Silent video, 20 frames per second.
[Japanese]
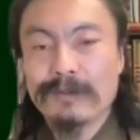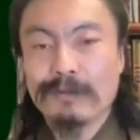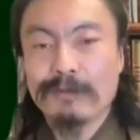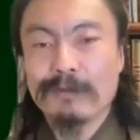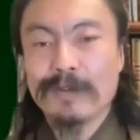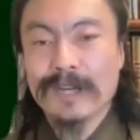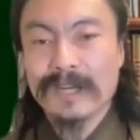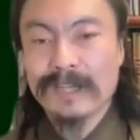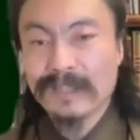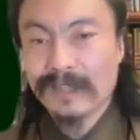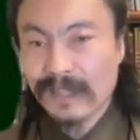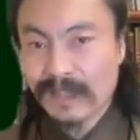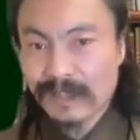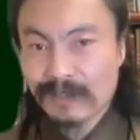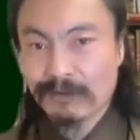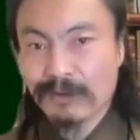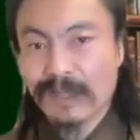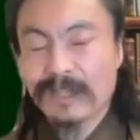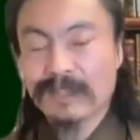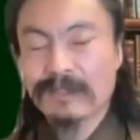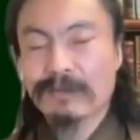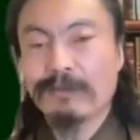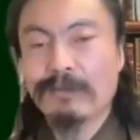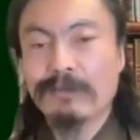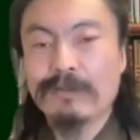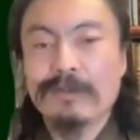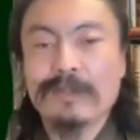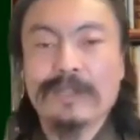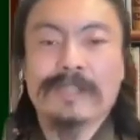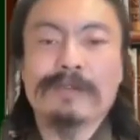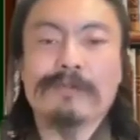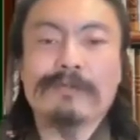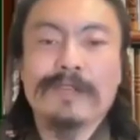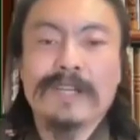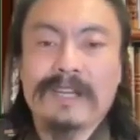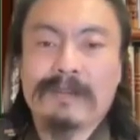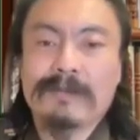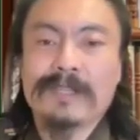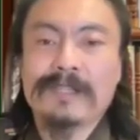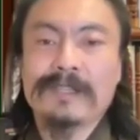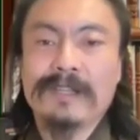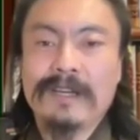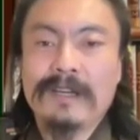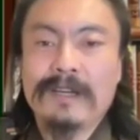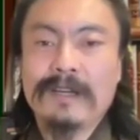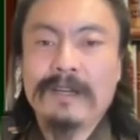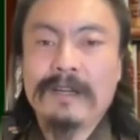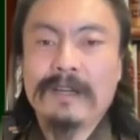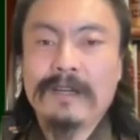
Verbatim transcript: 脳の中に電気を流すことによってそうなりますね。